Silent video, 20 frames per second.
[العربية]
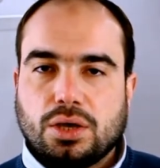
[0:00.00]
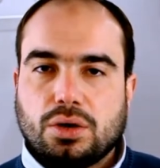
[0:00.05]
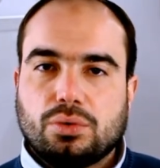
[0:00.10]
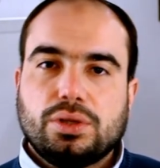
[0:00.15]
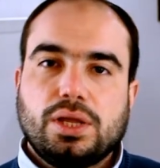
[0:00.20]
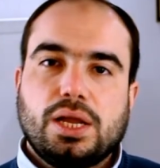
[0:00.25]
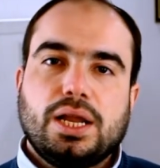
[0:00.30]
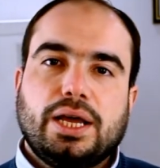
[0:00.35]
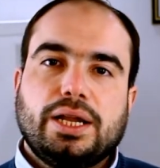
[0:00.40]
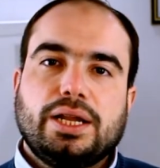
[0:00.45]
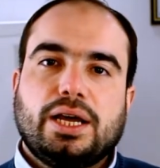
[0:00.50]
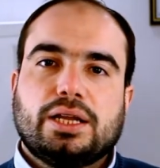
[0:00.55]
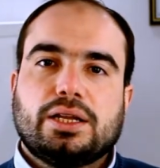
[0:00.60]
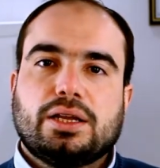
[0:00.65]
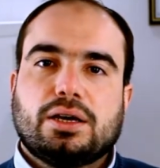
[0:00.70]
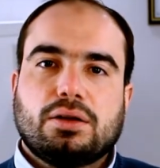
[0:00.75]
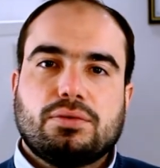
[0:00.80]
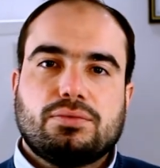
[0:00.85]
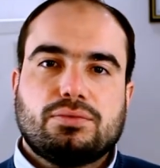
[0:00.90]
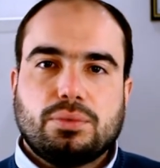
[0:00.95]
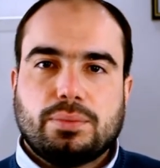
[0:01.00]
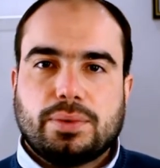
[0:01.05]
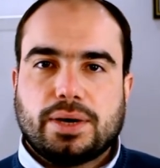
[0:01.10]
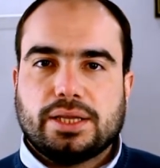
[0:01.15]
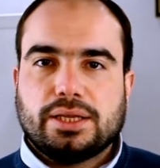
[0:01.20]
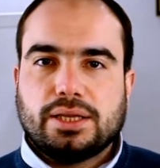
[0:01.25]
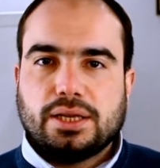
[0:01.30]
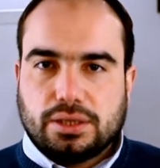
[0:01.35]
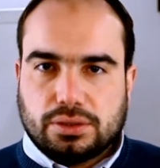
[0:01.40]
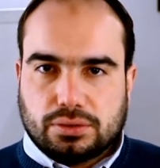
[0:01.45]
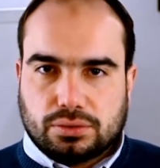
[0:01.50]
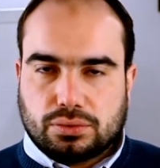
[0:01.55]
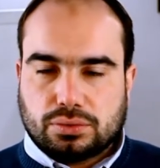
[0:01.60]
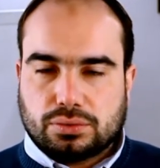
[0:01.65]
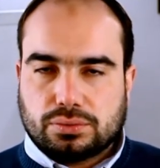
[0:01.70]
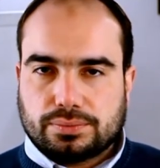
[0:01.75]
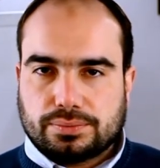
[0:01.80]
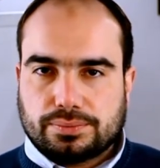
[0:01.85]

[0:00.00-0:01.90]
وده اللي احنا هنعرفه بعد الانترو